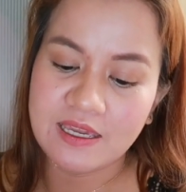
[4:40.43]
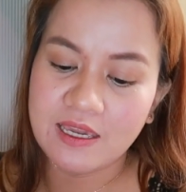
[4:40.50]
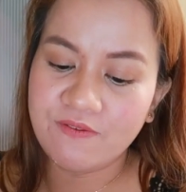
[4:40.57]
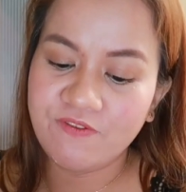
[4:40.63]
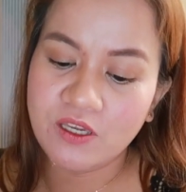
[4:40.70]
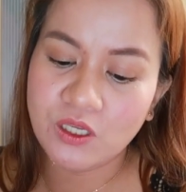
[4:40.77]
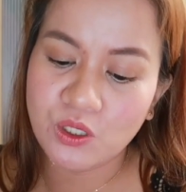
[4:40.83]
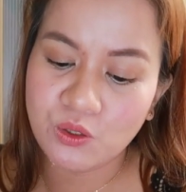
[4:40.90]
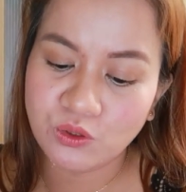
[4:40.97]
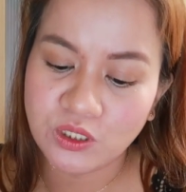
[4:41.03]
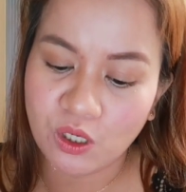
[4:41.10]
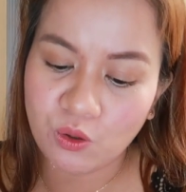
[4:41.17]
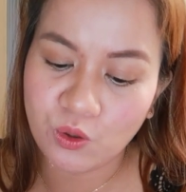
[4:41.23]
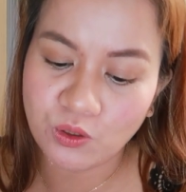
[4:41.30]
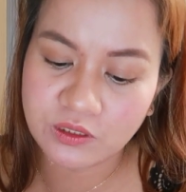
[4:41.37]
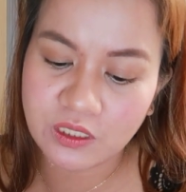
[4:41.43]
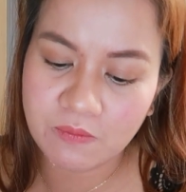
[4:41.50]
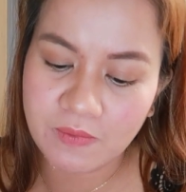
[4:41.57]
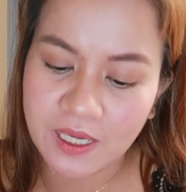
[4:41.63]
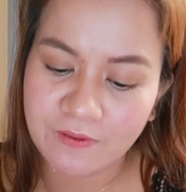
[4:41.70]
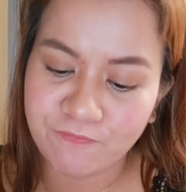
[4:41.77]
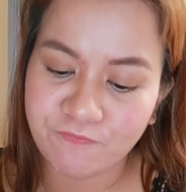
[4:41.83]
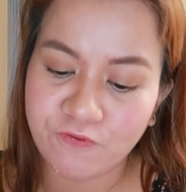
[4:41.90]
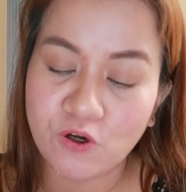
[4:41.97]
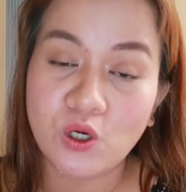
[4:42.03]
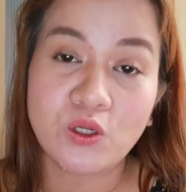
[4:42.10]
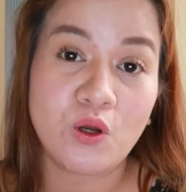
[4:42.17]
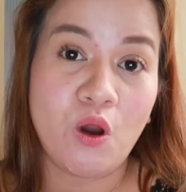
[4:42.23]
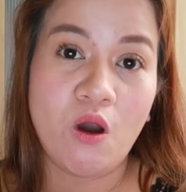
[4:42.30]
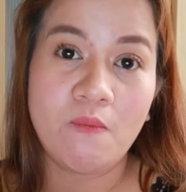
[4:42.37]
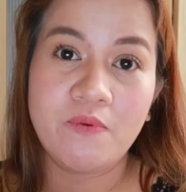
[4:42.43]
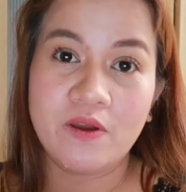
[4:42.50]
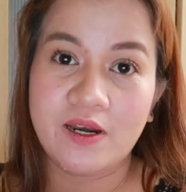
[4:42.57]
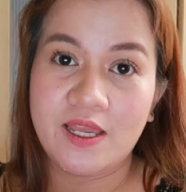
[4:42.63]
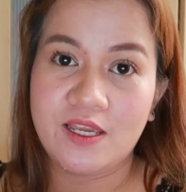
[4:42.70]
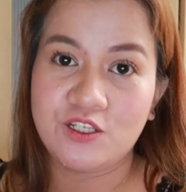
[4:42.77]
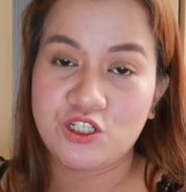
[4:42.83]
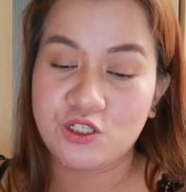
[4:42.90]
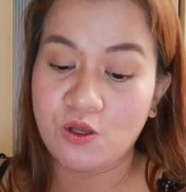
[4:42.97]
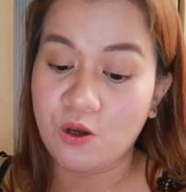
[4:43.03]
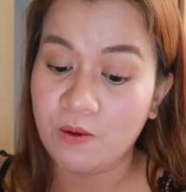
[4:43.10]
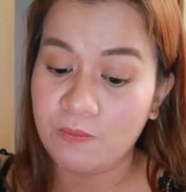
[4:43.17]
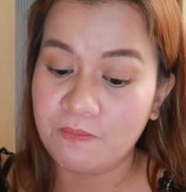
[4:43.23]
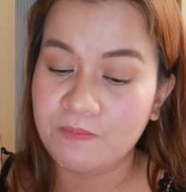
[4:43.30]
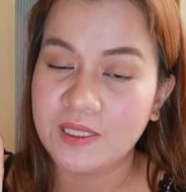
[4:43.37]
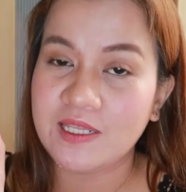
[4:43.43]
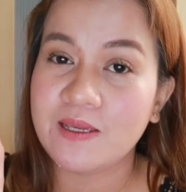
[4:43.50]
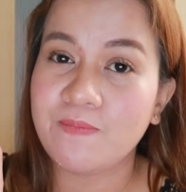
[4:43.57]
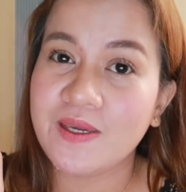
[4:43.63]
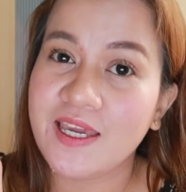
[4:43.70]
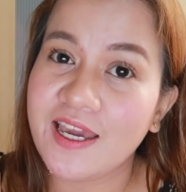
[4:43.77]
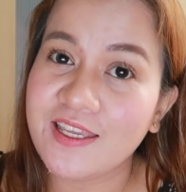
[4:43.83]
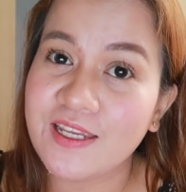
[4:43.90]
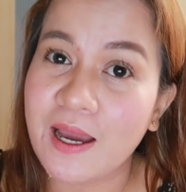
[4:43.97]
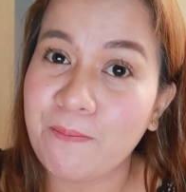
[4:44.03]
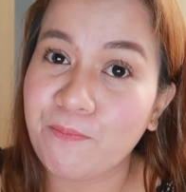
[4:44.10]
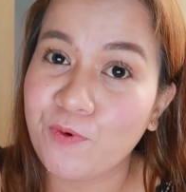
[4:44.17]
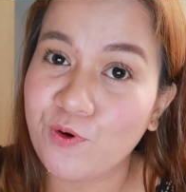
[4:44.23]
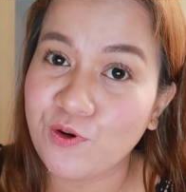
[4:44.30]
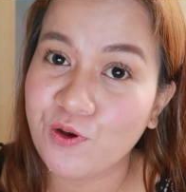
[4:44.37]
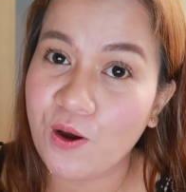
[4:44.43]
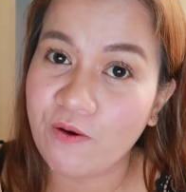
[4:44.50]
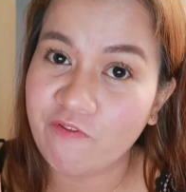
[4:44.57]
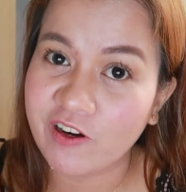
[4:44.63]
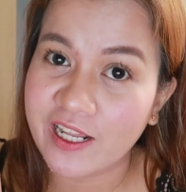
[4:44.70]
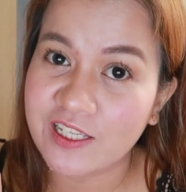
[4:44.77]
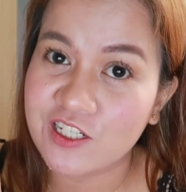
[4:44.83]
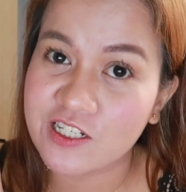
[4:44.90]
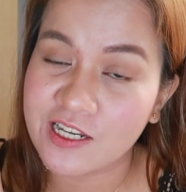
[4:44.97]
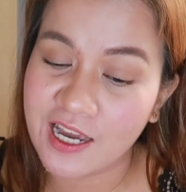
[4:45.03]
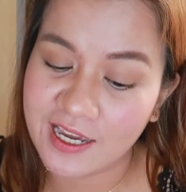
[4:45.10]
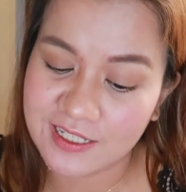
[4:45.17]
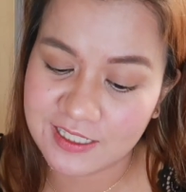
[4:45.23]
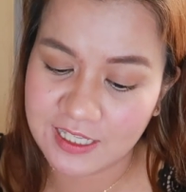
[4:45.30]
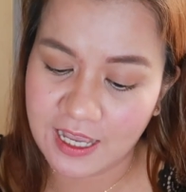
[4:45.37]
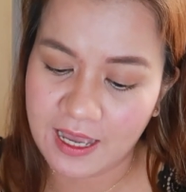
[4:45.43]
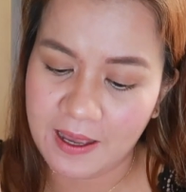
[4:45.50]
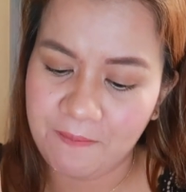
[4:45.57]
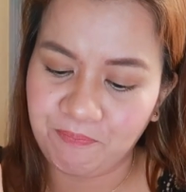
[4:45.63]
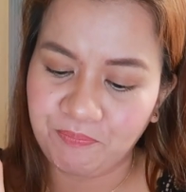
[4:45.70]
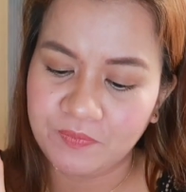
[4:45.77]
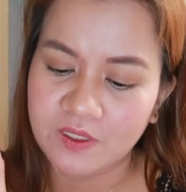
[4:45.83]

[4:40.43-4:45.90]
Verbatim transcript: giving you the ultimate full coverage. So, binibigay niya full coverage guys ha.